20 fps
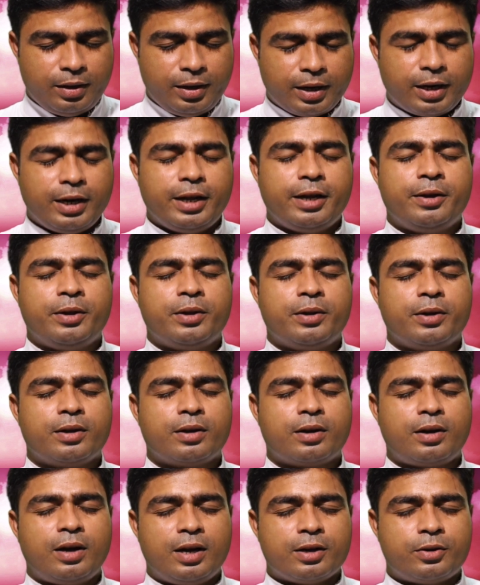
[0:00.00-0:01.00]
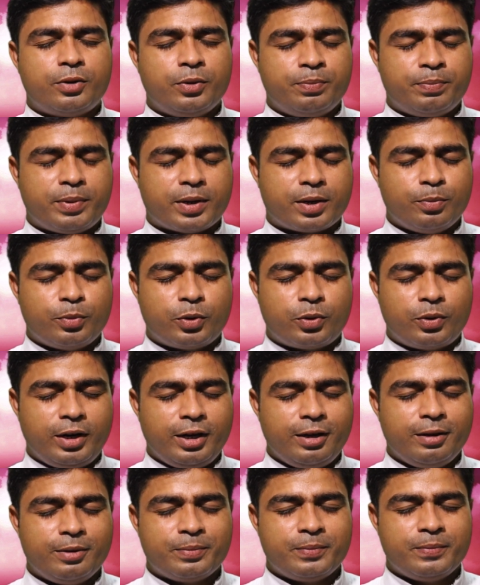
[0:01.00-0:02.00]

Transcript: எங்களை காக்கும் பரம்பொருளை